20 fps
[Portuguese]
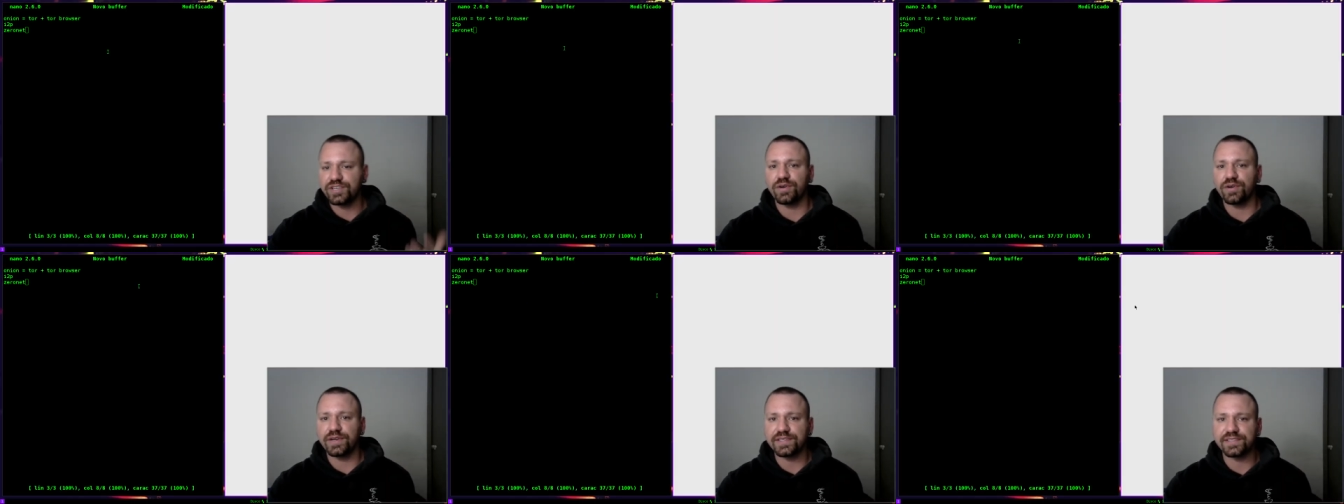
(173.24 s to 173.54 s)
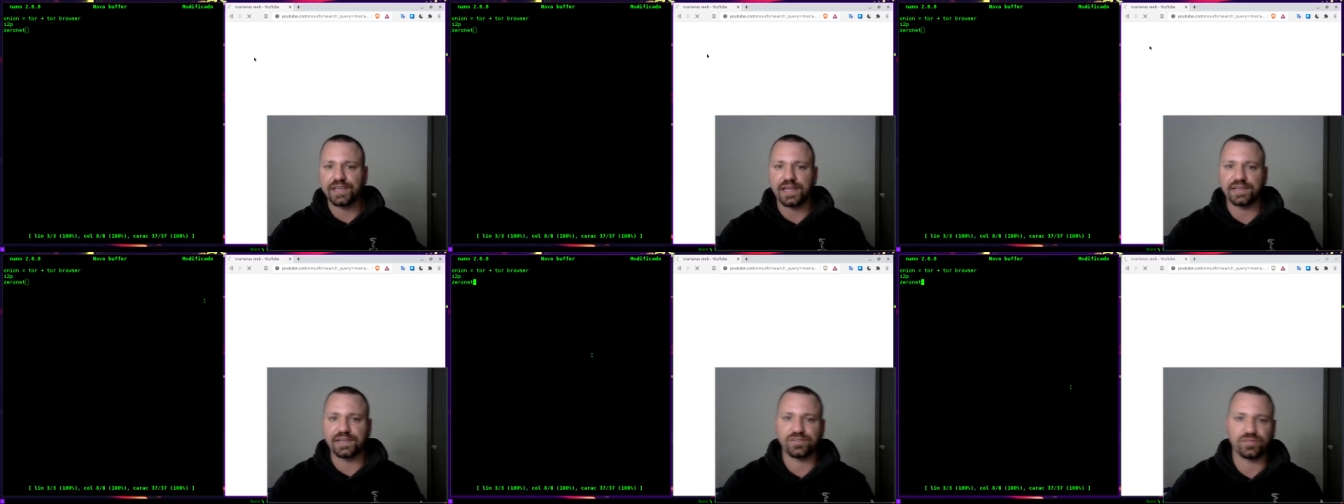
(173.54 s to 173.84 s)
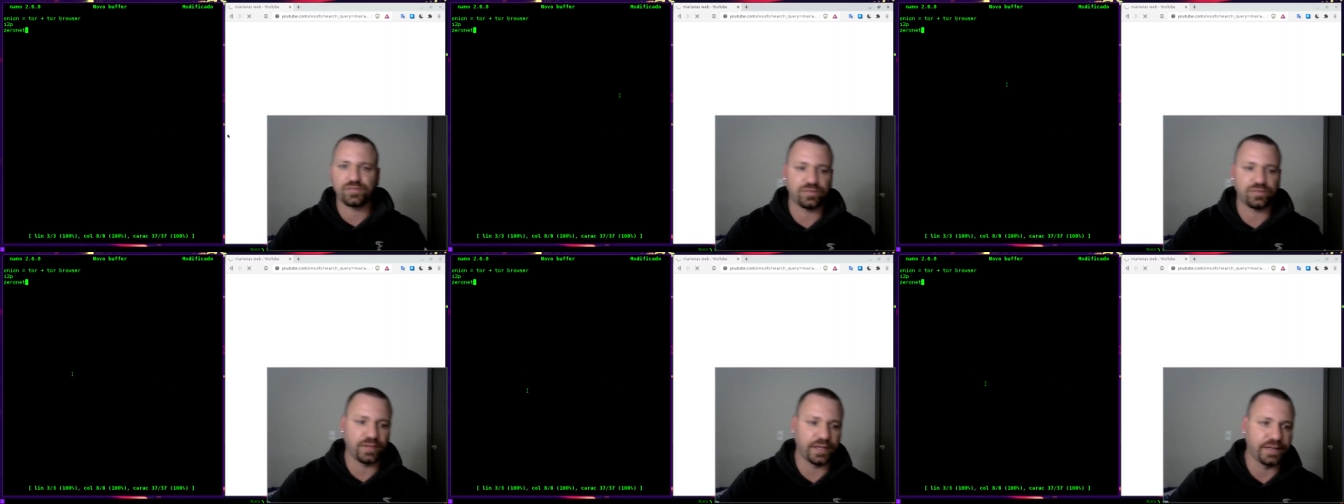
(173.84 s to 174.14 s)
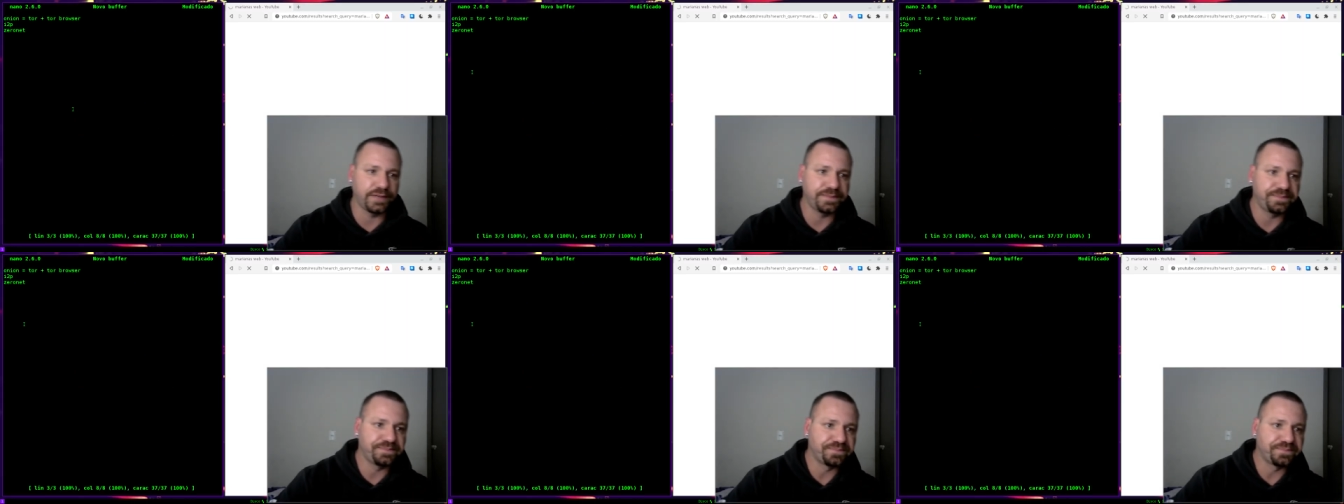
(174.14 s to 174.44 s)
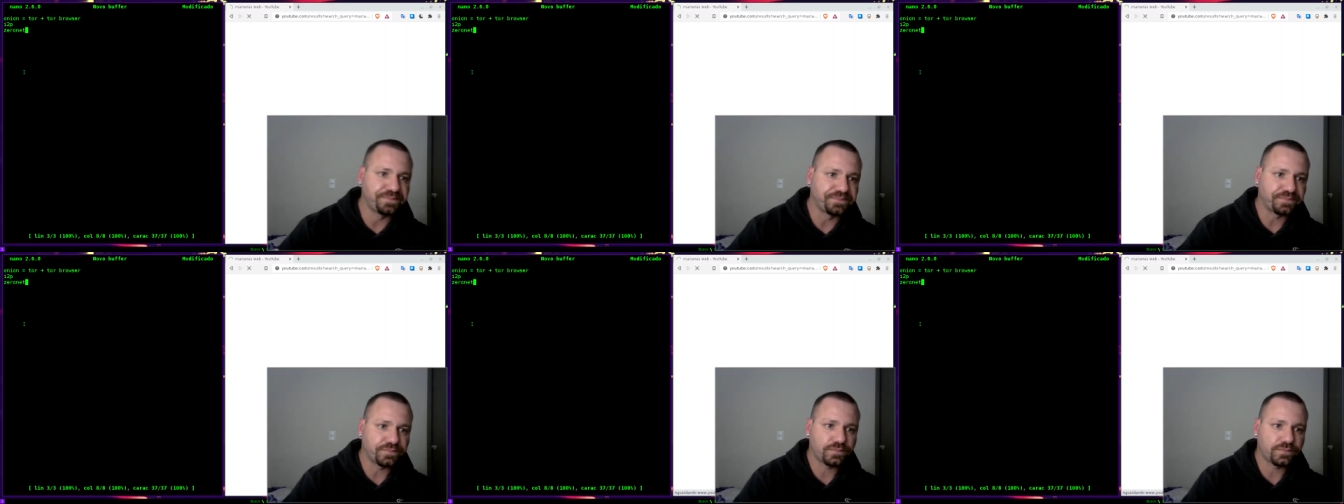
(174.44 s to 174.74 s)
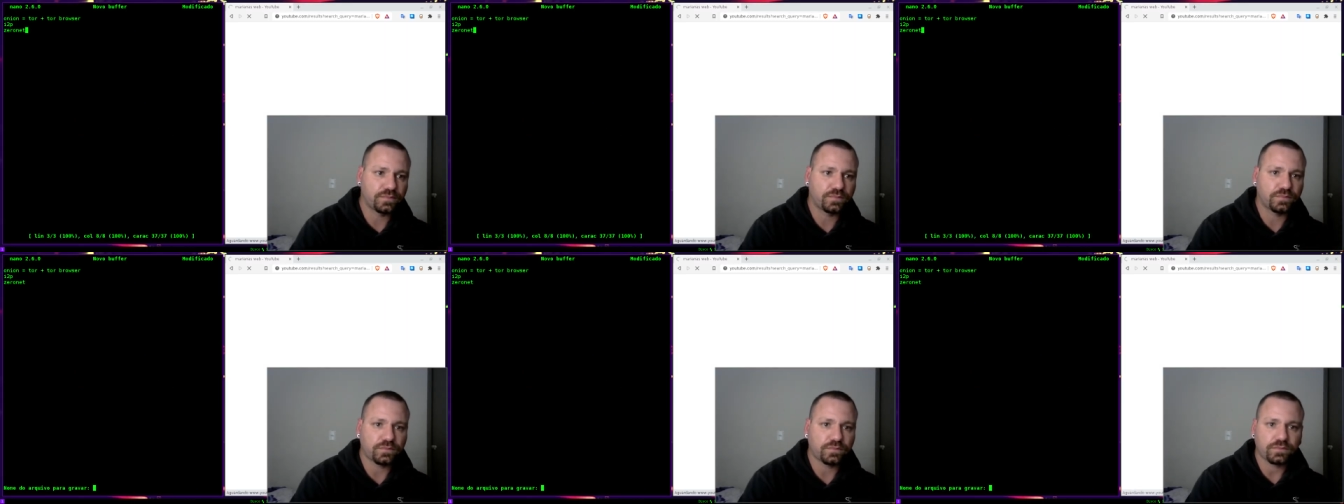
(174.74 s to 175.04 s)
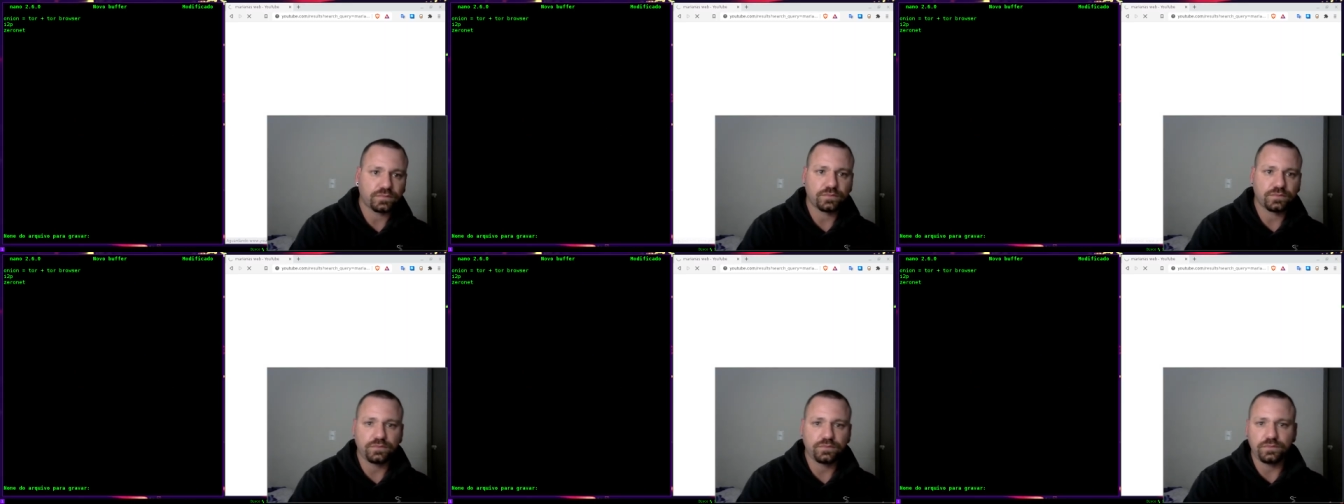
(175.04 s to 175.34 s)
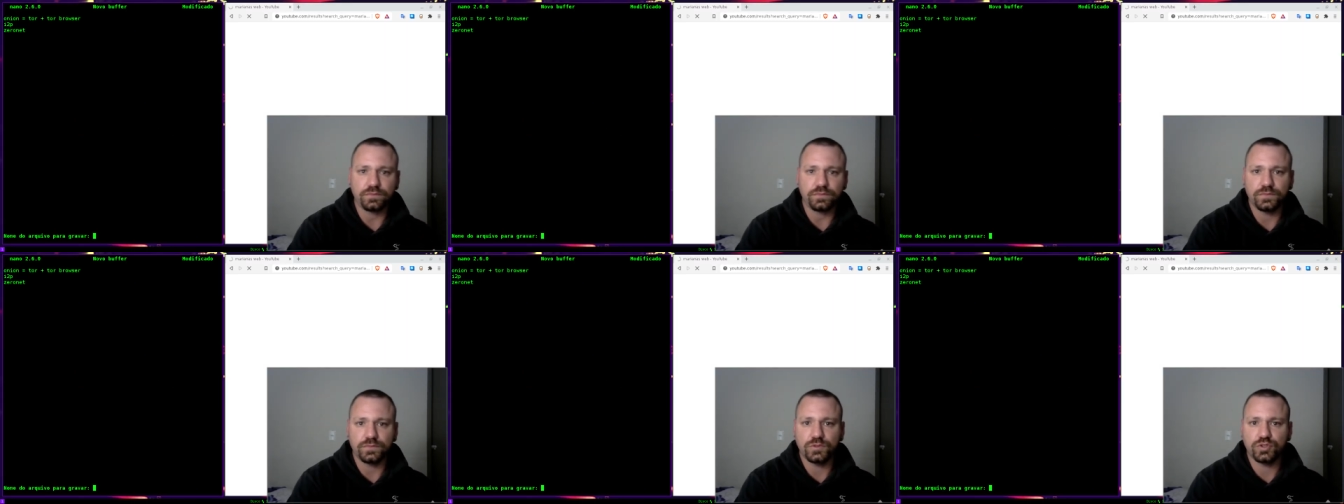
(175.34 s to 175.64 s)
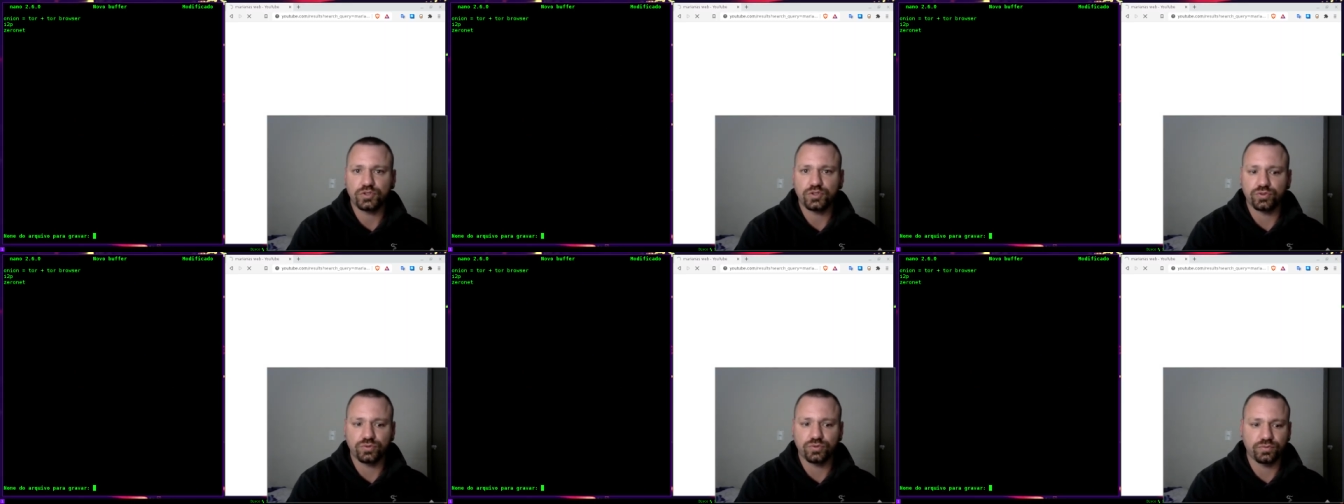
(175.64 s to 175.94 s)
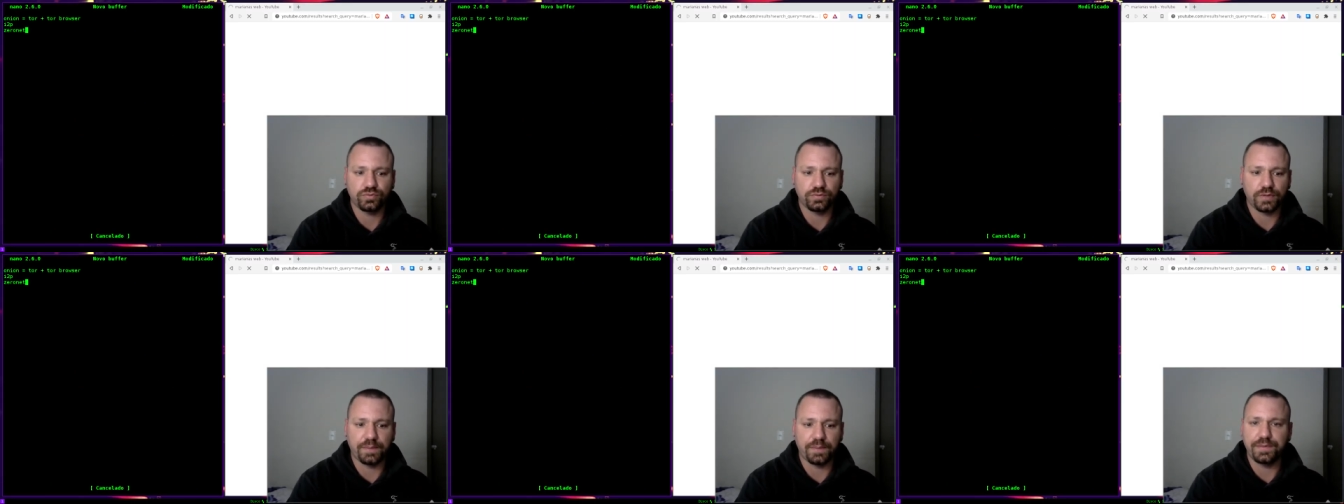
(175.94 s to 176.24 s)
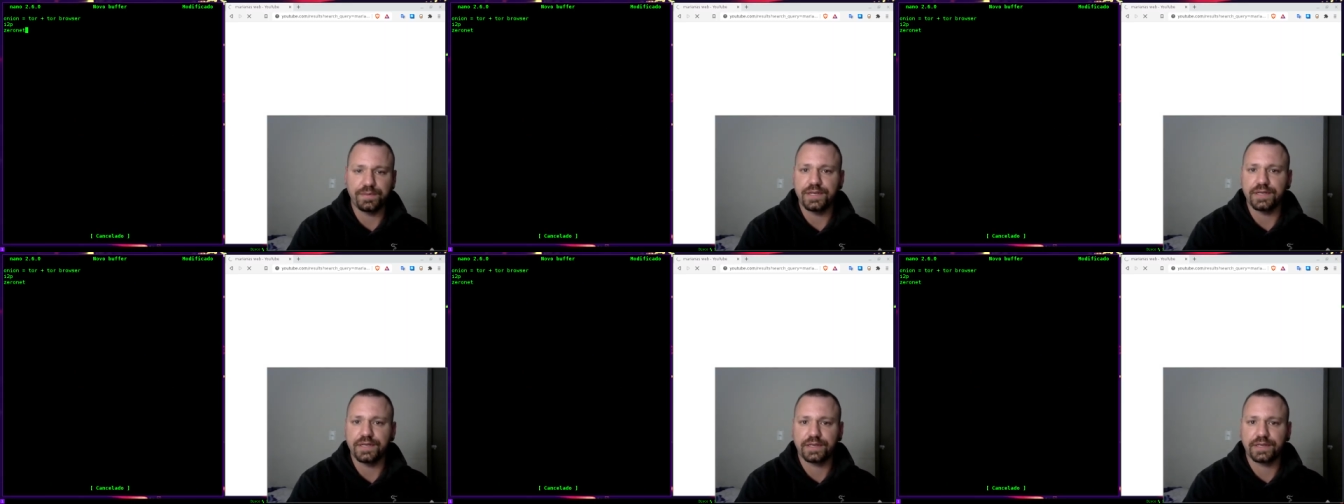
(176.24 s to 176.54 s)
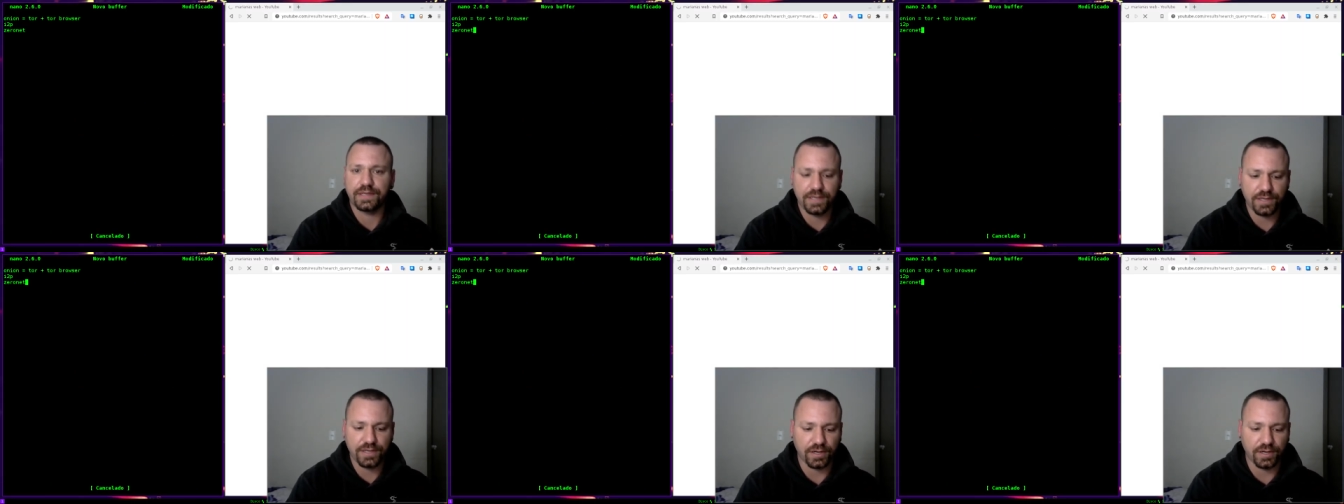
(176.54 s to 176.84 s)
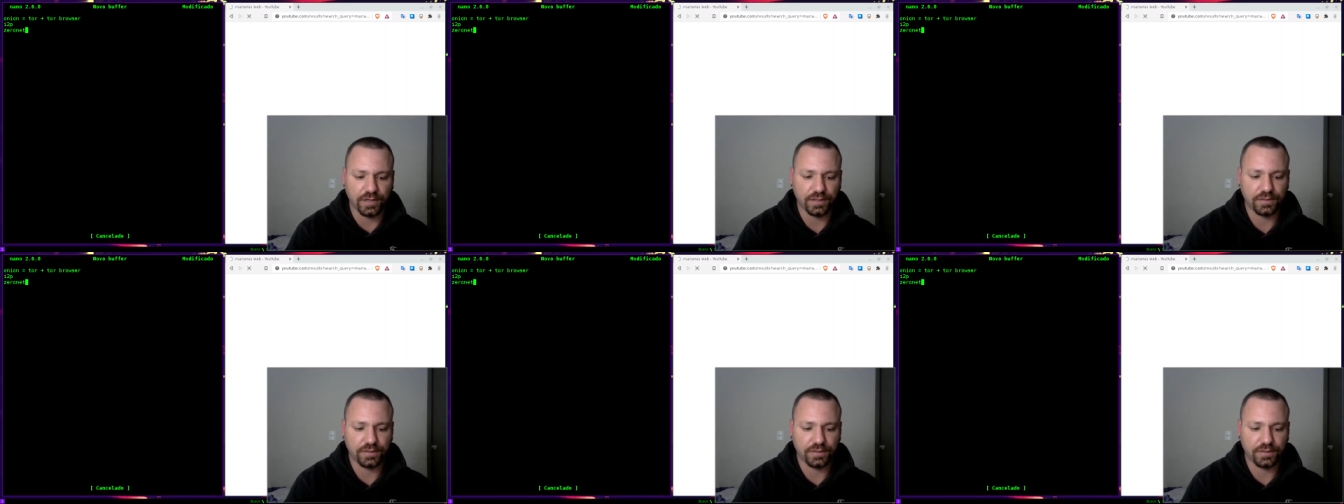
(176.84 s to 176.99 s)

acesso, né? Deixa eu abrir aqui, ó.